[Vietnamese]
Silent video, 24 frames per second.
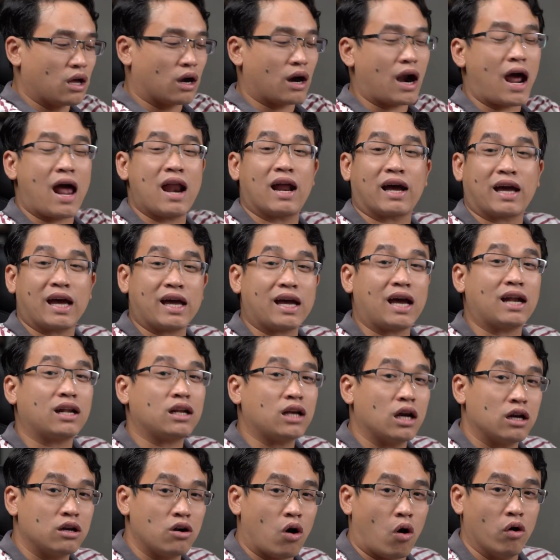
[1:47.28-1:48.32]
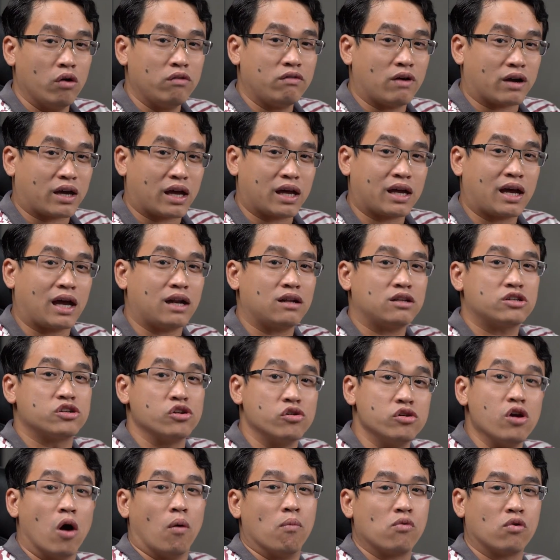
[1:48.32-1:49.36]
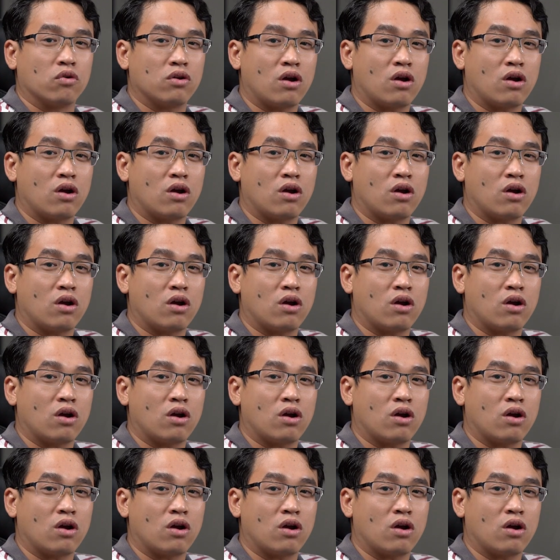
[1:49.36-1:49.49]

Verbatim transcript: thật ra là cái cách kết nối và cái cách sử dụng